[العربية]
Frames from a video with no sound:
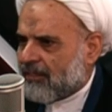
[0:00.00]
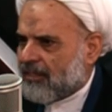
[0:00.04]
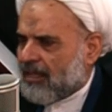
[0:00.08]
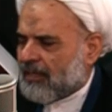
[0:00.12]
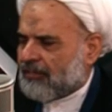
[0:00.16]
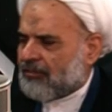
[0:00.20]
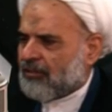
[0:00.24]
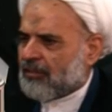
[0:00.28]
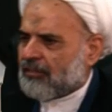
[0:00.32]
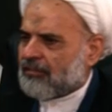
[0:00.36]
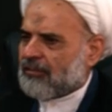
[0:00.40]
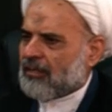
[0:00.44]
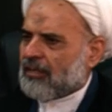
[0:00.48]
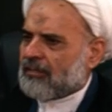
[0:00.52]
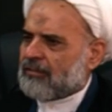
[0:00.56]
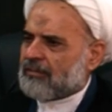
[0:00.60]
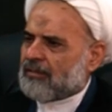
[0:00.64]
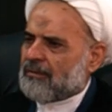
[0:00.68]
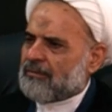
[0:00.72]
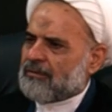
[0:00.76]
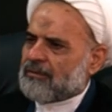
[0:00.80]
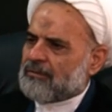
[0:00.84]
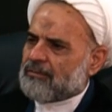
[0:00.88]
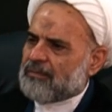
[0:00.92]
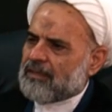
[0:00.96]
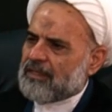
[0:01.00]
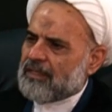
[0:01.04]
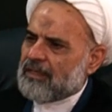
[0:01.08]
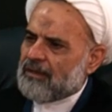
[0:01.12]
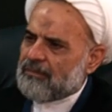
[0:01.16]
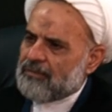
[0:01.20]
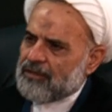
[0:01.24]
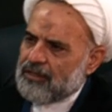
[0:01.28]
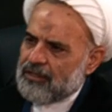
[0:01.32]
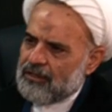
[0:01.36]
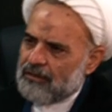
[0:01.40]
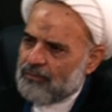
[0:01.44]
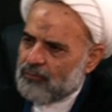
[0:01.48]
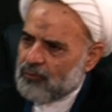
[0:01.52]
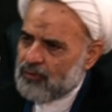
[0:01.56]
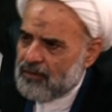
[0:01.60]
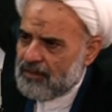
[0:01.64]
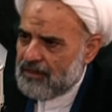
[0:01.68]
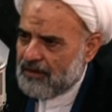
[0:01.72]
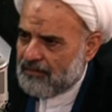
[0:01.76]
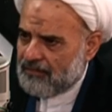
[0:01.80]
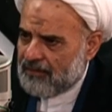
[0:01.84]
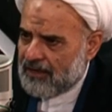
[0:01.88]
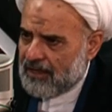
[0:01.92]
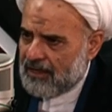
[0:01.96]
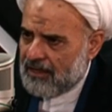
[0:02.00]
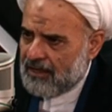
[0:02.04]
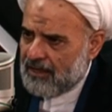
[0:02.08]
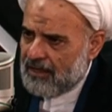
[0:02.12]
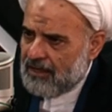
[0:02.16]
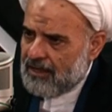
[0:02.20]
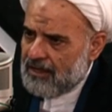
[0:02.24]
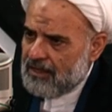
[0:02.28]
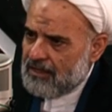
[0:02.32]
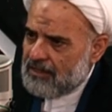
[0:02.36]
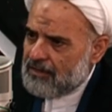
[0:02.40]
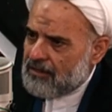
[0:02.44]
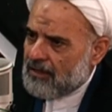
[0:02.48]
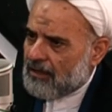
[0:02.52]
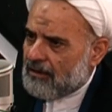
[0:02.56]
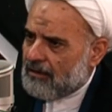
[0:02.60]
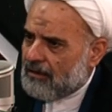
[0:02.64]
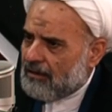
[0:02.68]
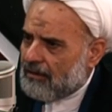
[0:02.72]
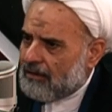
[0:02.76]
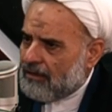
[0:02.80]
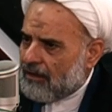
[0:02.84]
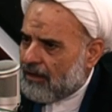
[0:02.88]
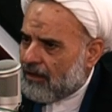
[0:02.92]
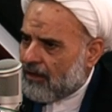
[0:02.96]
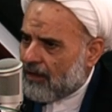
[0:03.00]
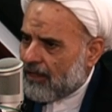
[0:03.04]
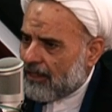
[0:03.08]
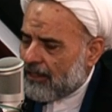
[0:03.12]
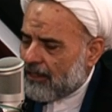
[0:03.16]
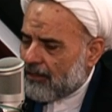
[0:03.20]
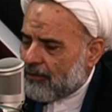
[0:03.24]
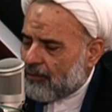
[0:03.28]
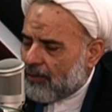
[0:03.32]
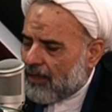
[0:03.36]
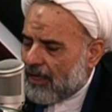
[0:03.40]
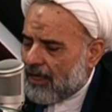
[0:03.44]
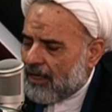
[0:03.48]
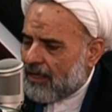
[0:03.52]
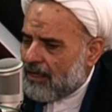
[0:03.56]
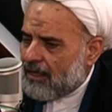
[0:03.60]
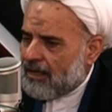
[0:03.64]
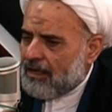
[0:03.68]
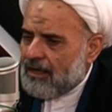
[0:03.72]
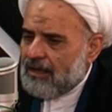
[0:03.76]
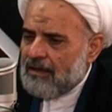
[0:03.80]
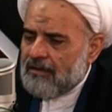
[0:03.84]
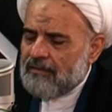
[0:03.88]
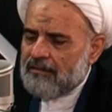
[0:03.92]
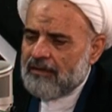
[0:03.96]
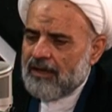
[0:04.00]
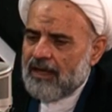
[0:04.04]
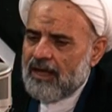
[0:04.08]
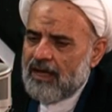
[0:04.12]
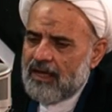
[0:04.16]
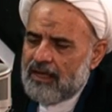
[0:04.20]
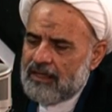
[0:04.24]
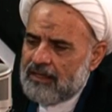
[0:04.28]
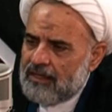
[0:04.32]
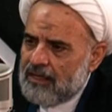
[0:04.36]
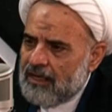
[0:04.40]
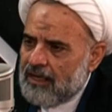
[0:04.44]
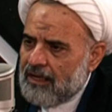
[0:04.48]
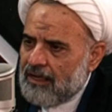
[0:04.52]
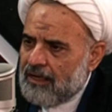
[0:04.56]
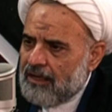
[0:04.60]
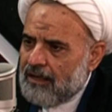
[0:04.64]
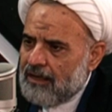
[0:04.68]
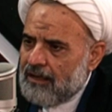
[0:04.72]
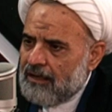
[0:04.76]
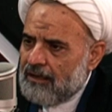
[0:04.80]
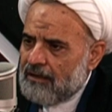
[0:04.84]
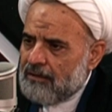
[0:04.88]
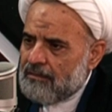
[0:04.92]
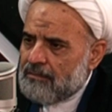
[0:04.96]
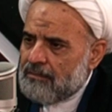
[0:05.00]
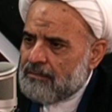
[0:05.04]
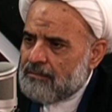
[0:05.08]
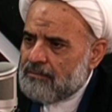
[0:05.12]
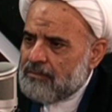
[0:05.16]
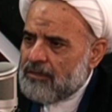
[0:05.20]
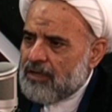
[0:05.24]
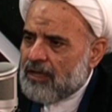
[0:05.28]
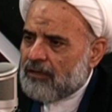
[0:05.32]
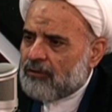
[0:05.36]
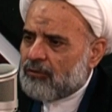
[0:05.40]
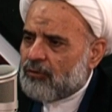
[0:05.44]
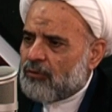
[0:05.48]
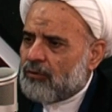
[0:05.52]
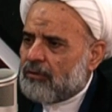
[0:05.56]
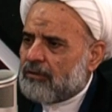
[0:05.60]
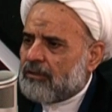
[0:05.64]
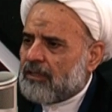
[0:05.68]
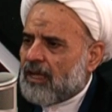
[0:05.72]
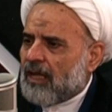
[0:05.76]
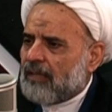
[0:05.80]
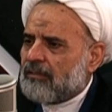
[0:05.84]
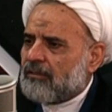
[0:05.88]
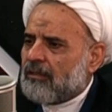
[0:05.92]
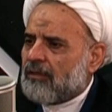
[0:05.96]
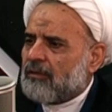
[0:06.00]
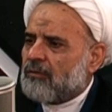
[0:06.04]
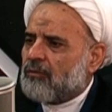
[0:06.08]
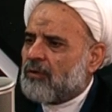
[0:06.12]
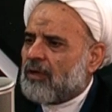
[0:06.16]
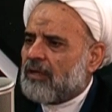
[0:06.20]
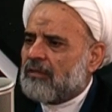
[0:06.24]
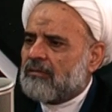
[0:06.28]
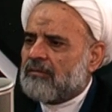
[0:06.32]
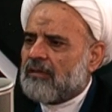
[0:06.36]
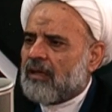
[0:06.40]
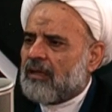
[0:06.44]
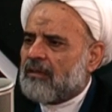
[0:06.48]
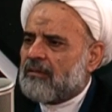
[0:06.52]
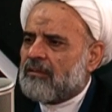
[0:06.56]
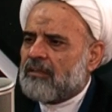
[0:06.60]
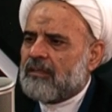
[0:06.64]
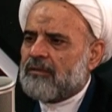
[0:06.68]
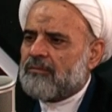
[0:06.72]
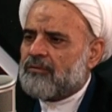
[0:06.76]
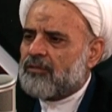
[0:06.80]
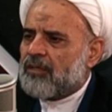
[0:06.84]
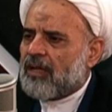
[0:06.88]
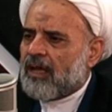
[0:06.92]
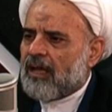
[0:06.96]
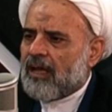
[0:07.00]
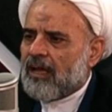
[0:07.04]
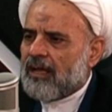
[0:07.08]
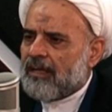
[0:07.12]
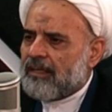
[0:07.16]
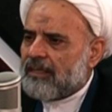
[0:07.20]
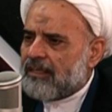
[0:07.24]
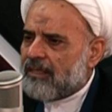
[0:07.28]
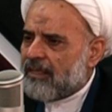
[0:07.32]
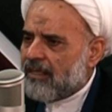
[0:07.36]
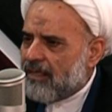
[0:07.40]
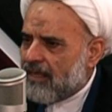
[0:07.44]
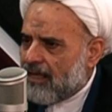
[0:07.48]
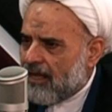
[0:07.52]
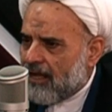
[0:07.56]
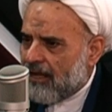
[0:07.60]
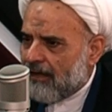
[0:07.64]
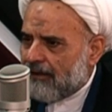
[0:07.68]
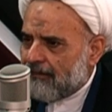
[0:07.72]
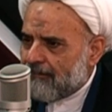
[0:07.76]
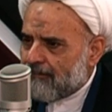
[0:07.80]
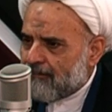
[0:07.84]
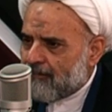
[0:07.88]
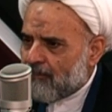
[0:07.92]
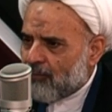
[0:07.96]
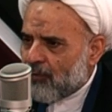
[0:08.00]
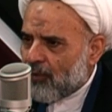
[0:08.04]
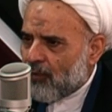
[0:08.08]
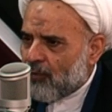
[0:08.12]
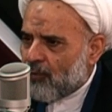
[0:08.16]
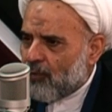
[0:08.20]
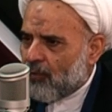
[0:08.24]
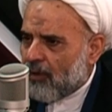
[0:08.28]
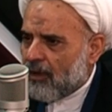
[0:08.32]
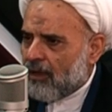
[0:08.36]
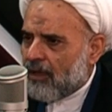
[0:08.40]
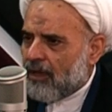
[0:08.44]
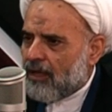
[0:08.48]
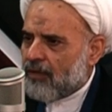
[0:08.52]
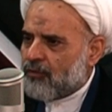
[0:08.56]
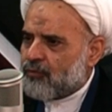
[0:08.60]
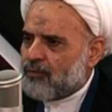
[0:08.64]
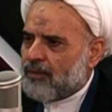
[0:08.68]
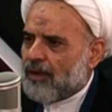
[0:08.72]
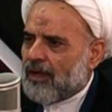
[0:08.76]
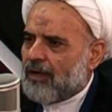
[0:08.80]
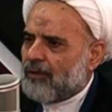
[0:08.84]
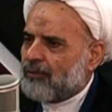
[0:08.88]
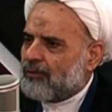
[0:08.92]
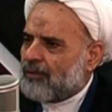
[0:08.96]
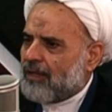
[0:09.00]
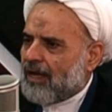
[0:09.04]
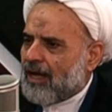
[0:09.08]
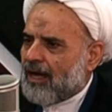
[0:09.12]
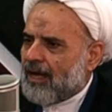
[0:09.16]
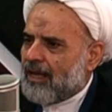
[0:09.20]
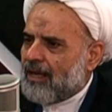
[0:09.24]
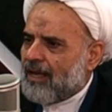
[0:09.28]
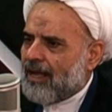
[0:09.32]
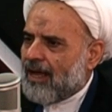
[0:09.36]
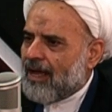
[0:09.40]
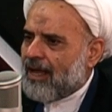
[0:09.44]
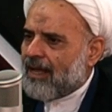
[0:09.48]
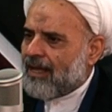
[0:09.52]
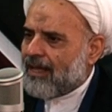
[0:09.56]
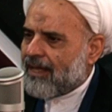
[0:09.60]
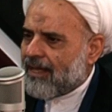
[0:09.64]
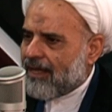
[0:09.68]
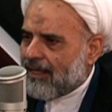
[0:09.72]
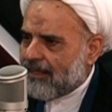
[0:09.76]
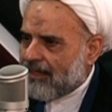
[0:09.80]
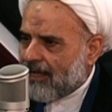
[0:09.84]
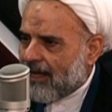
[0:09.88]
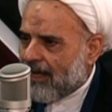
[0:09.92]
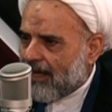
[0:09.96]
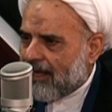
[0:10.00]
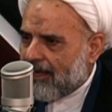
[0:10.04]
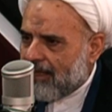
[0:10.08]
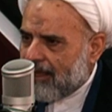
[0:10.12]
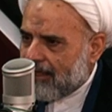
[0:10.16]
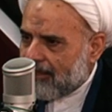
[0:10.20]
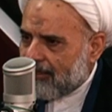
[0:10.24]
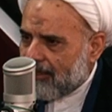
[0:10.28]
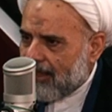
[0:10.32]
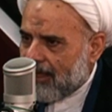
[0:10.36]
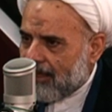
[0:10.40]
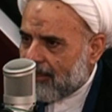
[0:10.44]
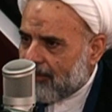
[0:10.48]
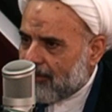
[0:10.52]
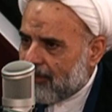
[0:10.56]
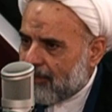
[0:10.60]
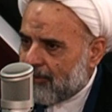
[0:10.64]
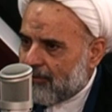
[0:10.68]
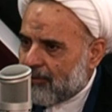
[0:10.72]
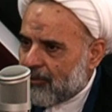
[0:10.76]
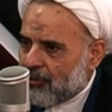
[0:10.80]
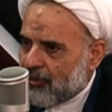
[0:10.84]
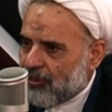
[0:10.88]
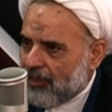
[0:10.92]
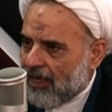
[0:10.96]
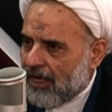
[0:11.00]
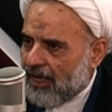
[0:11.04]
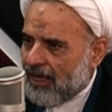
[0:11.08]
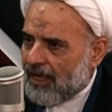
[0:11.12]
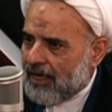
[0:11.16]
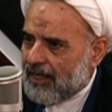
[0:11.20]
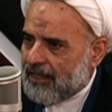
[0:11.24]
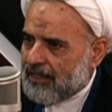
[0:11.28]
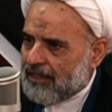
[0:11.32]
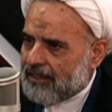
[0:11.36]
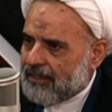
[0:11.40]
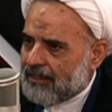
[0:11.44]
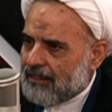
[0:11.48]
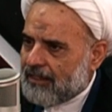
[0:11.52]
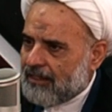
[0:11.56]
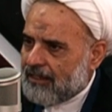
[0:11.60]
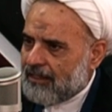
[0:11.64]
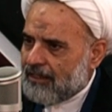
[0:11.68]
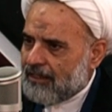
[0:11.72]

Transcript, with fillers: التي ترتبط بالنبي المصطفى صلى الله عليه وآله فهذا يدخل تحت عنوان تعظيم شعائر الله والله سبحانه وتعالى أكد على تعظيم الشعائر